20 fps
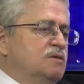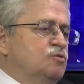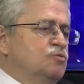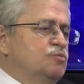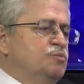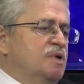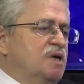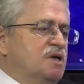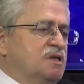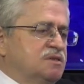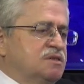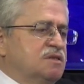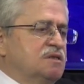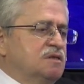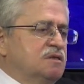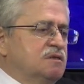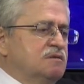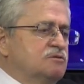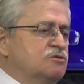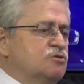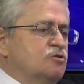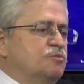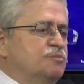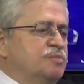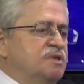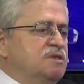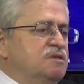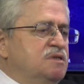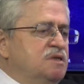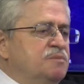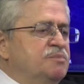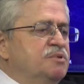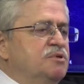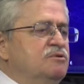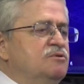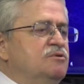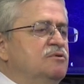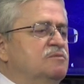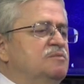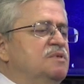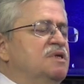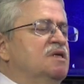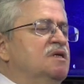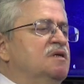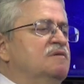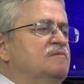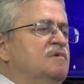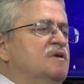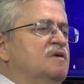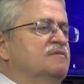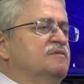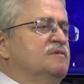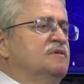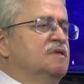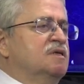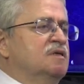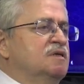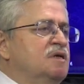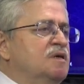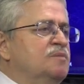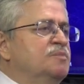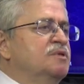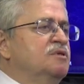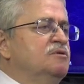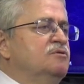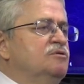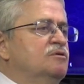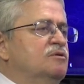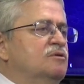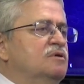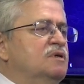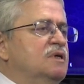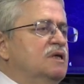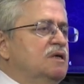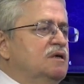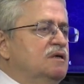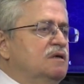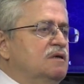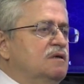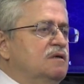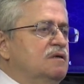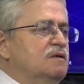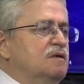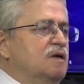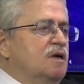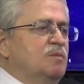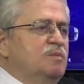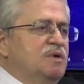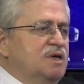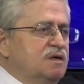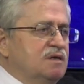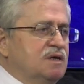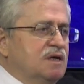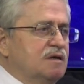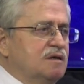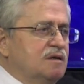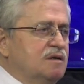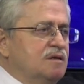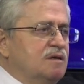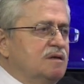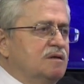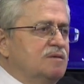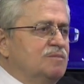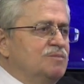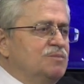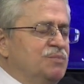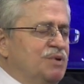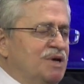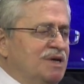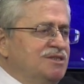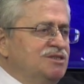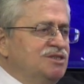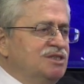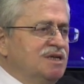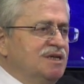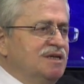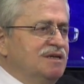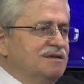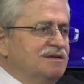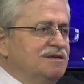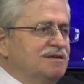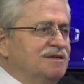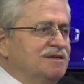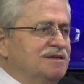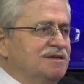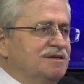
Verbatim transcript: kubbe altında sohbet yapılıyor, Birlik Vakfı'nda yapılıyor. Ama bence e,